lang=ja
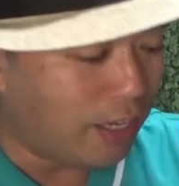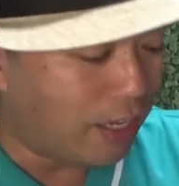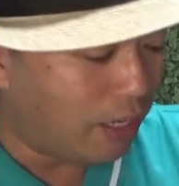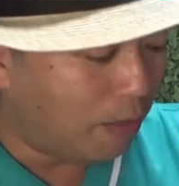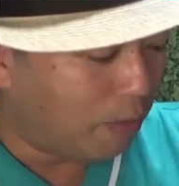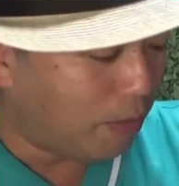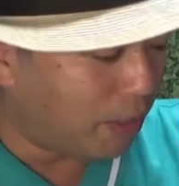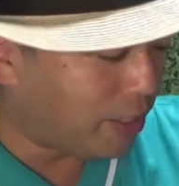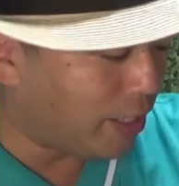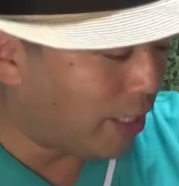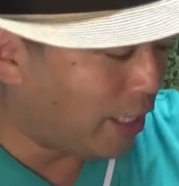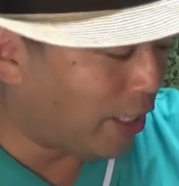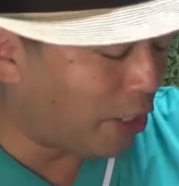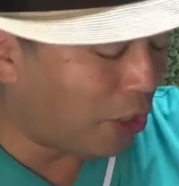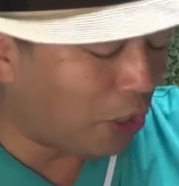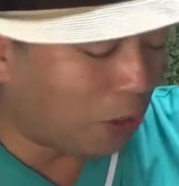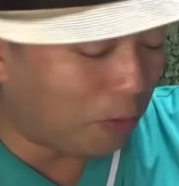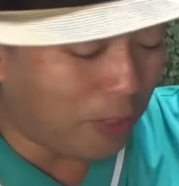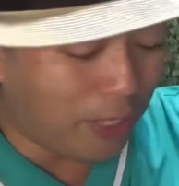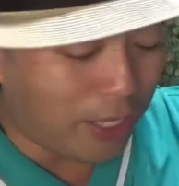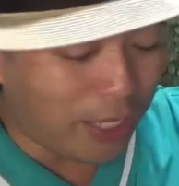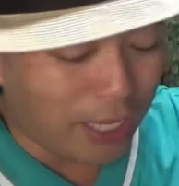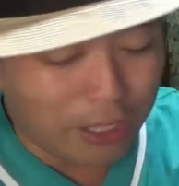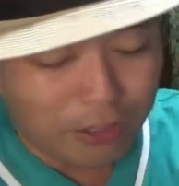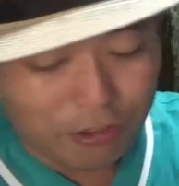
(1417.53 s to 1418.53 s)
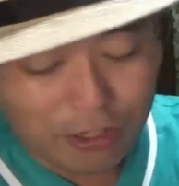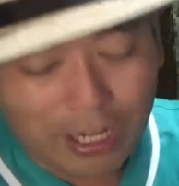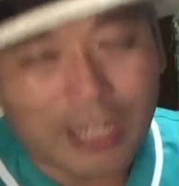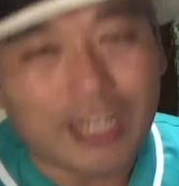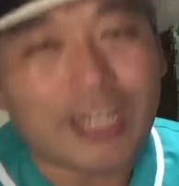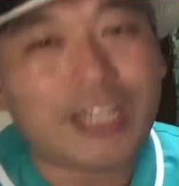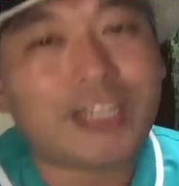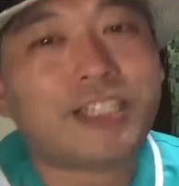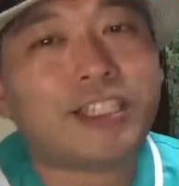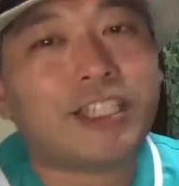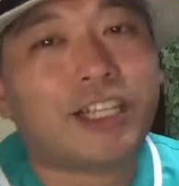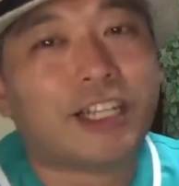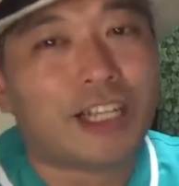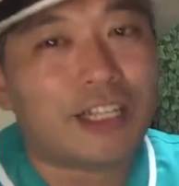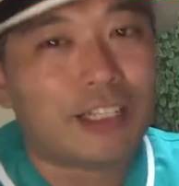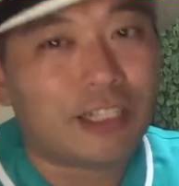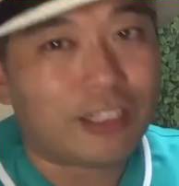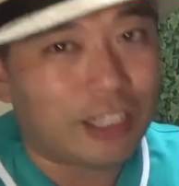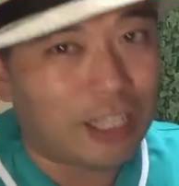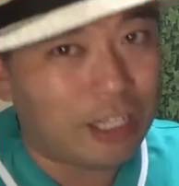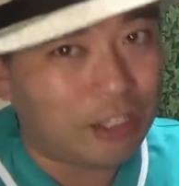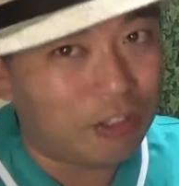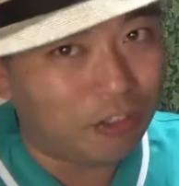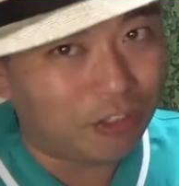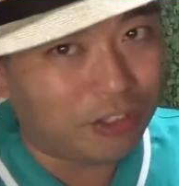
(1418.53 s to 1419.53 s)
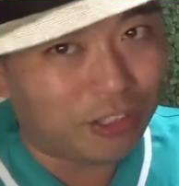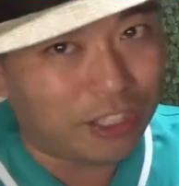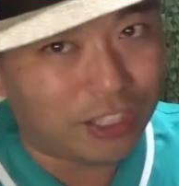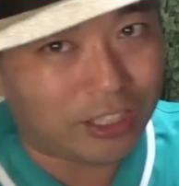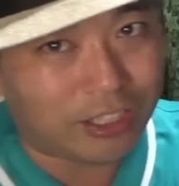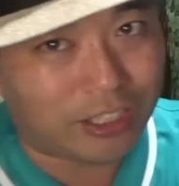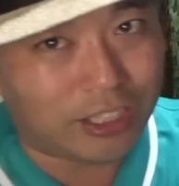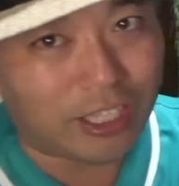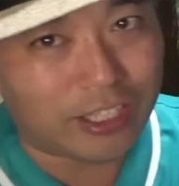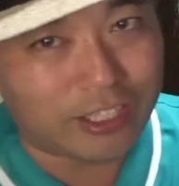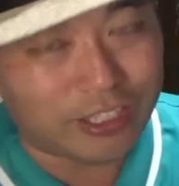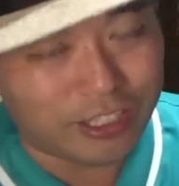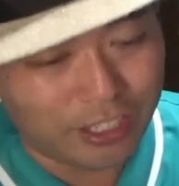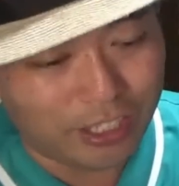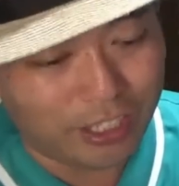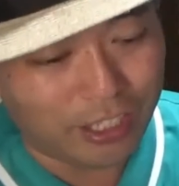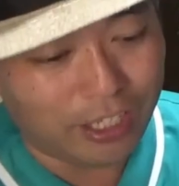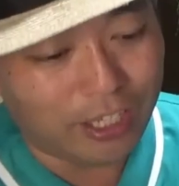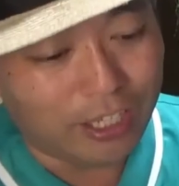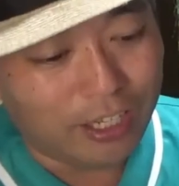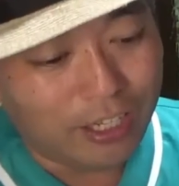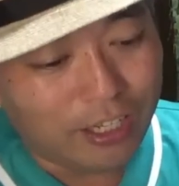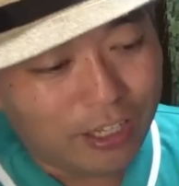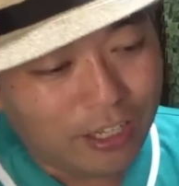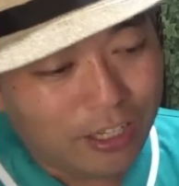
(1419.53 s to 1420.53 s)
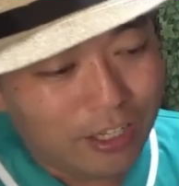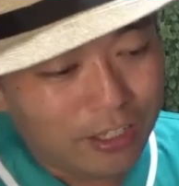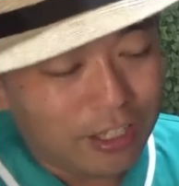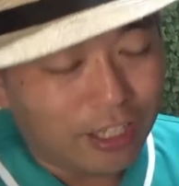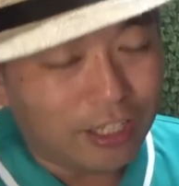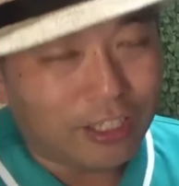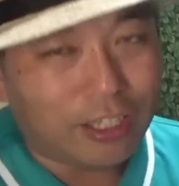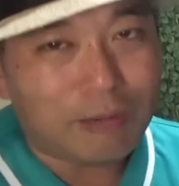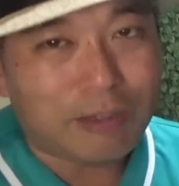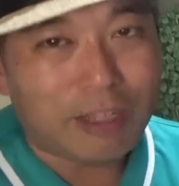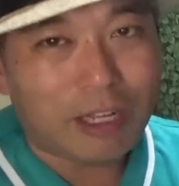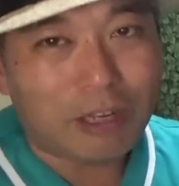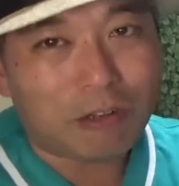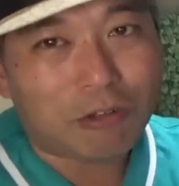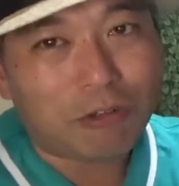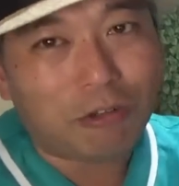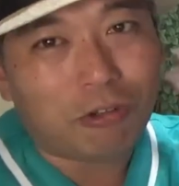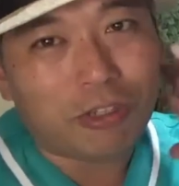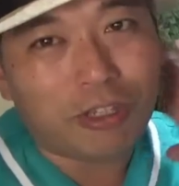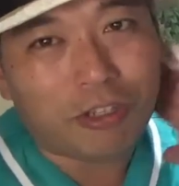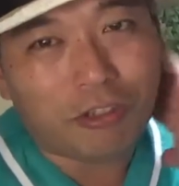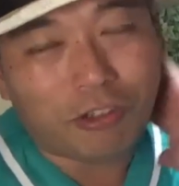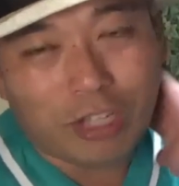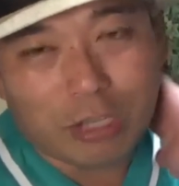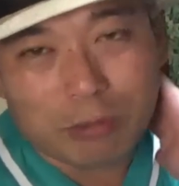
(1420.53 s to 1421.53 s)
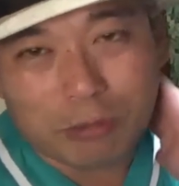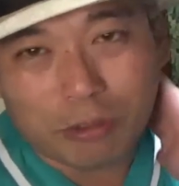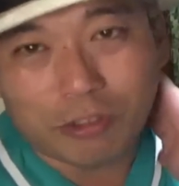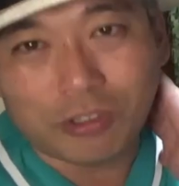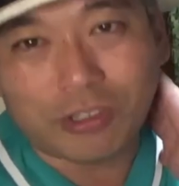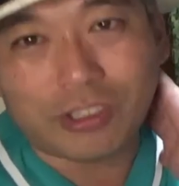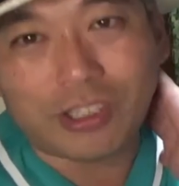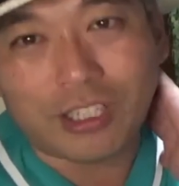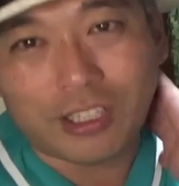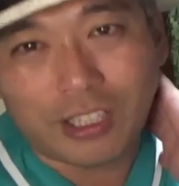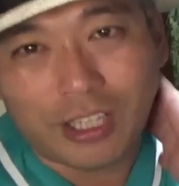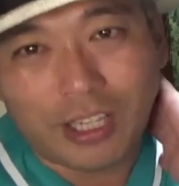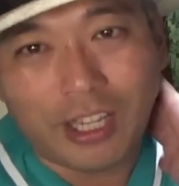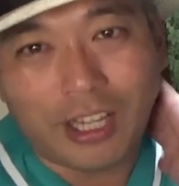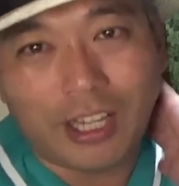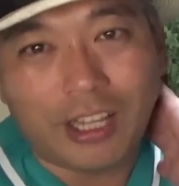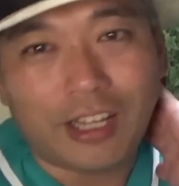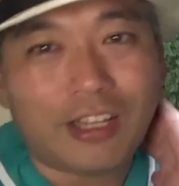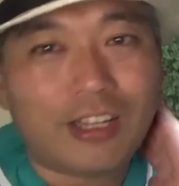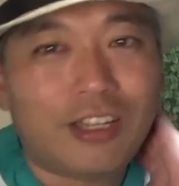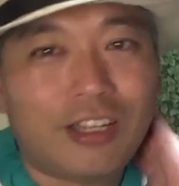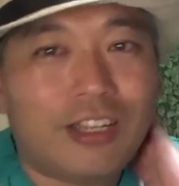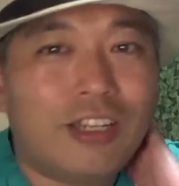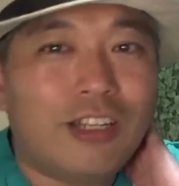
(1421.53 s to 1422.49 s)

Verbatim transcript: まあ、日焼け止め、あの、アネッサガンガン塗ってったし、さっきみたいな氷とかも売ってて、